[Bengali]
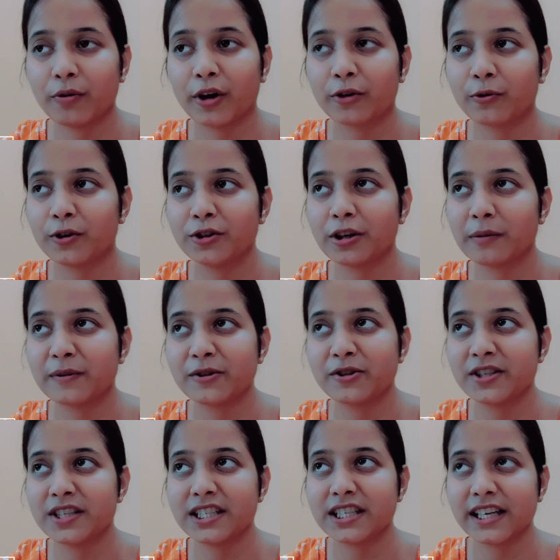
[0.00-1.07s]
হট করে সব কিছু
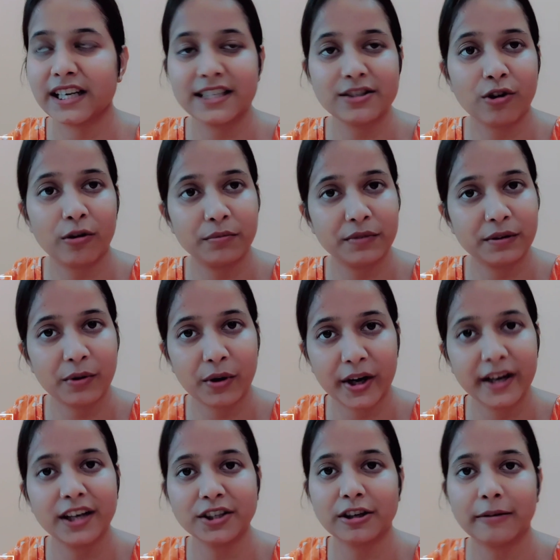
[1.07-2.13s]
জিনিস কেনা সম্ভব
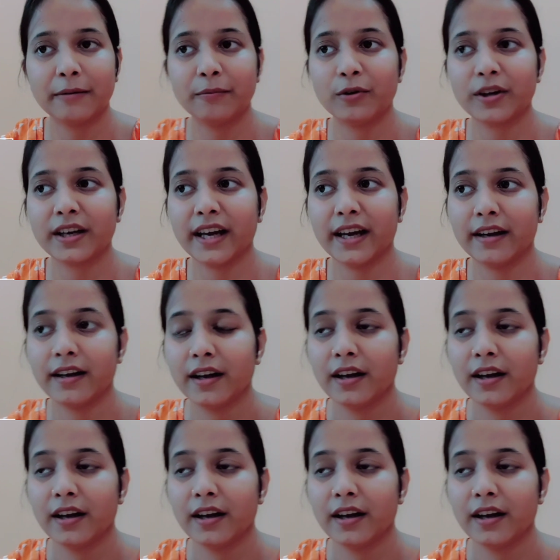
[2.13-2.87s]
হয় না সবার পক্ষে